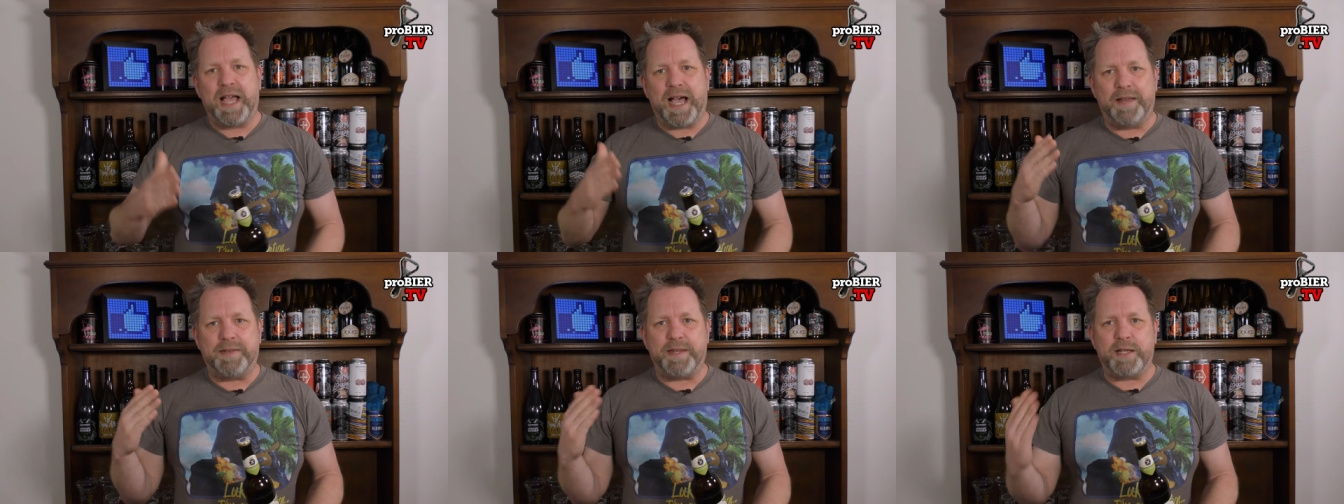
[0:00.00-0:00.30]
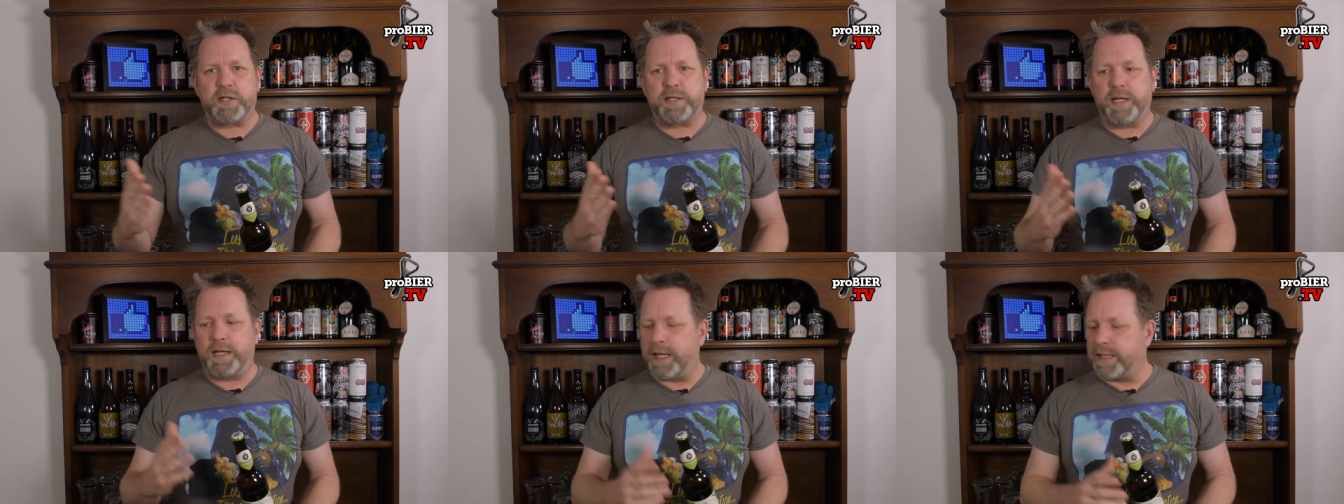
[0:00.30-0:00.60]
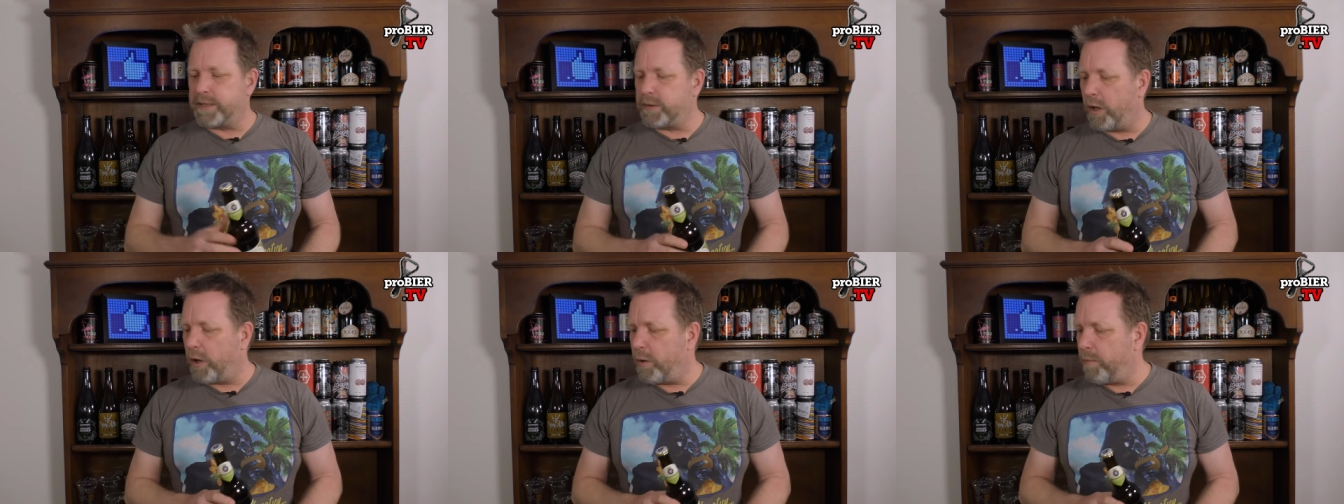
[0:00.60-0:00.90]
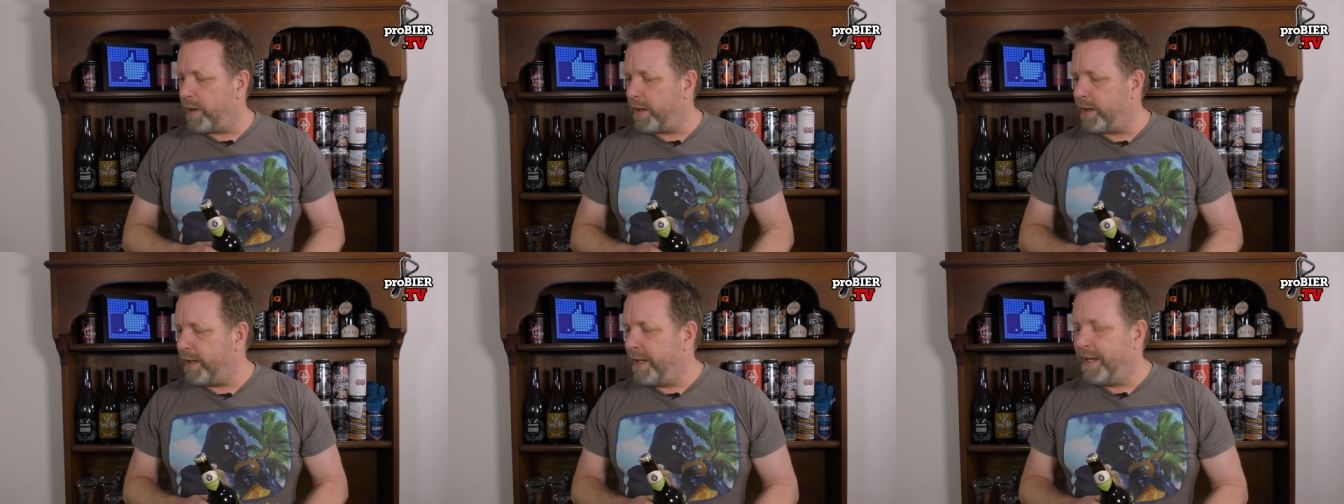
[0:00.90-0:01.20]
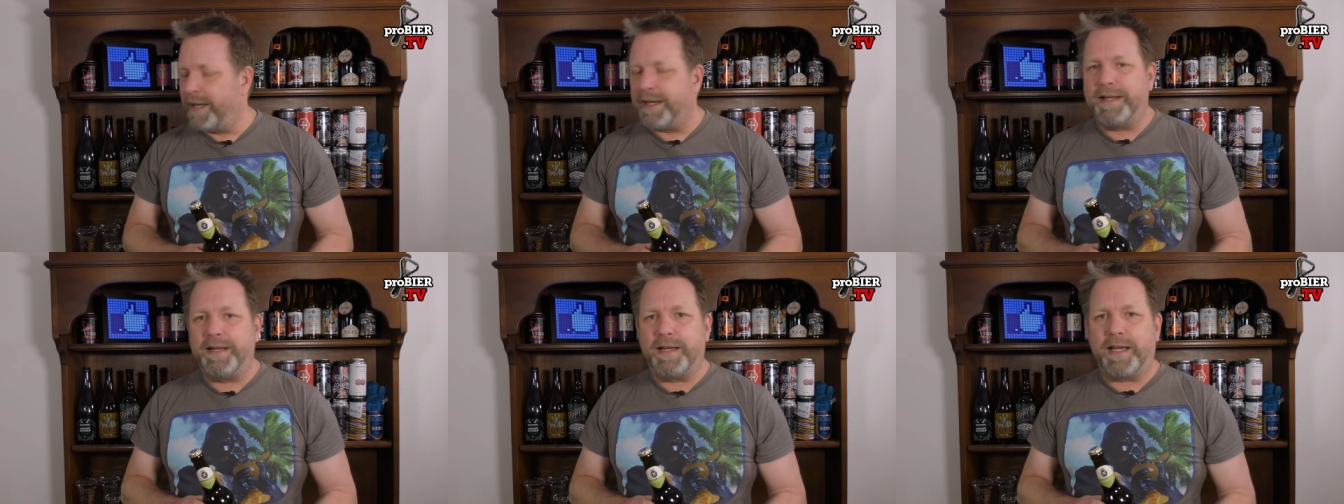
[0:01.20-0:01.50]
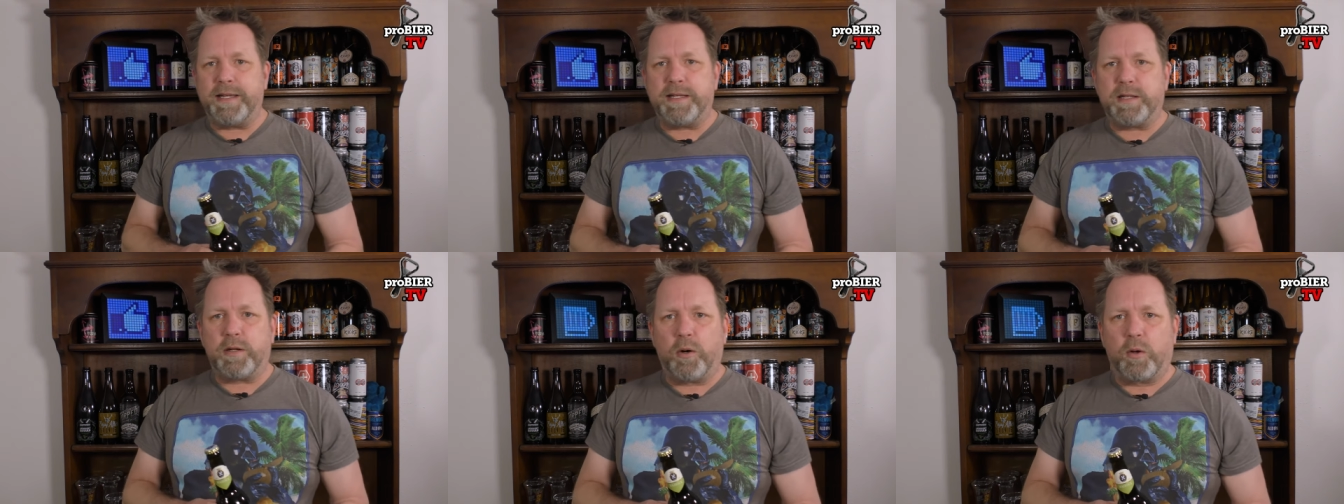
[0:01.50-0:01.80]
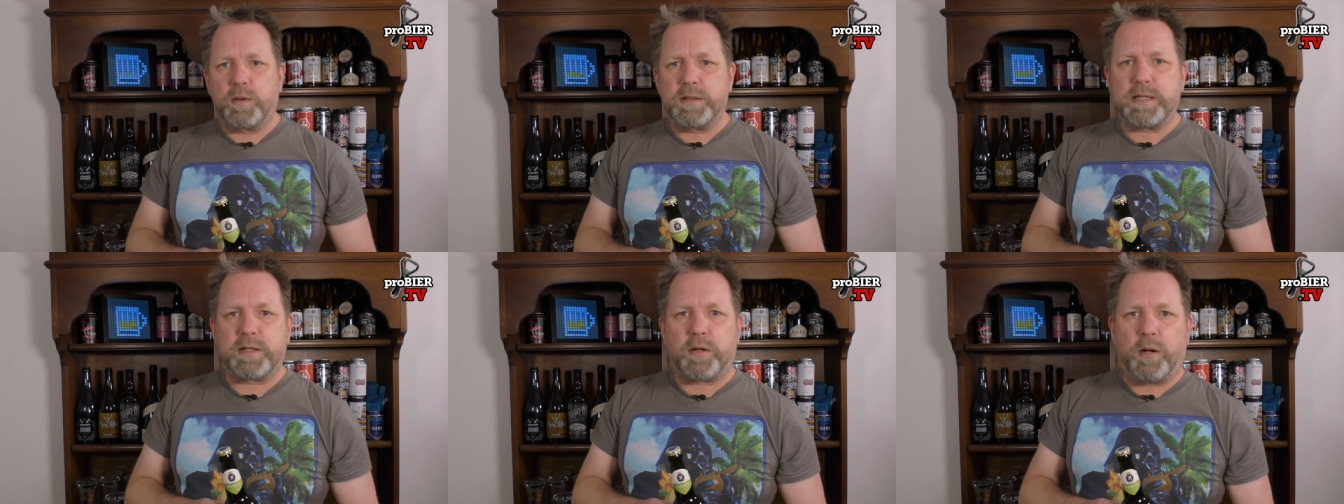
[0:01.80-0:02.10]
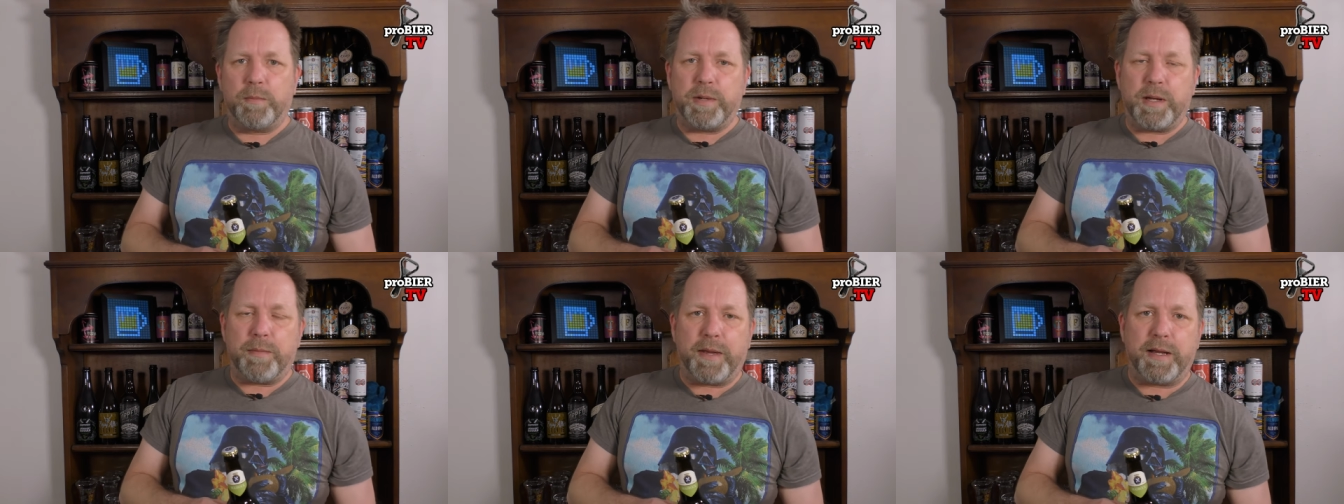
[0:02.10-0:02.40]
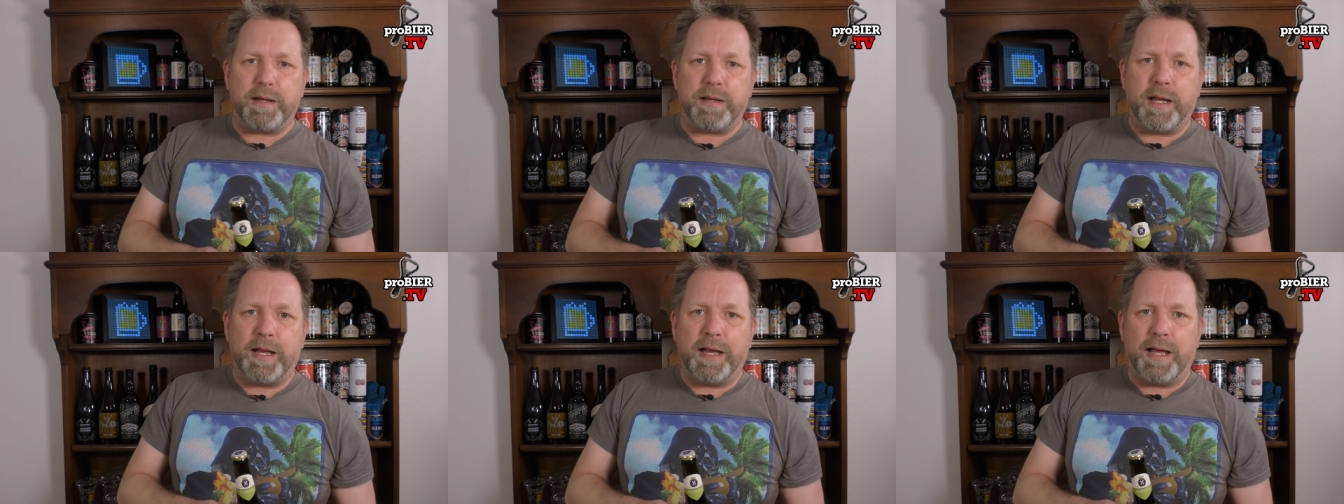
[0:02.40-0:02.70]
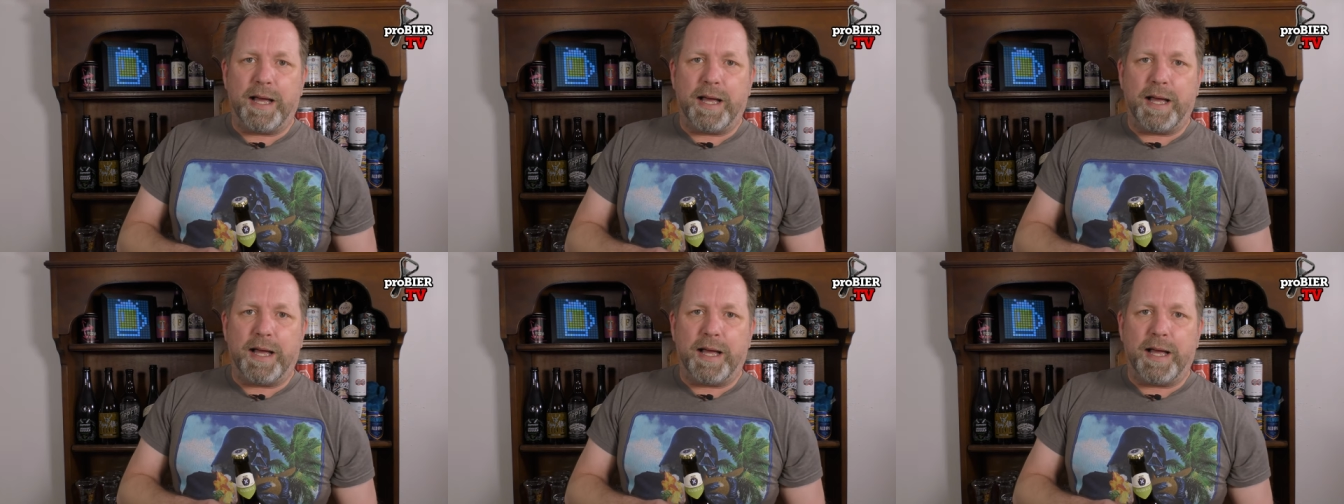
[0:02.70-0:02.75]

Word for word: An der Stelle also auch mal ein richtig großes Kompliment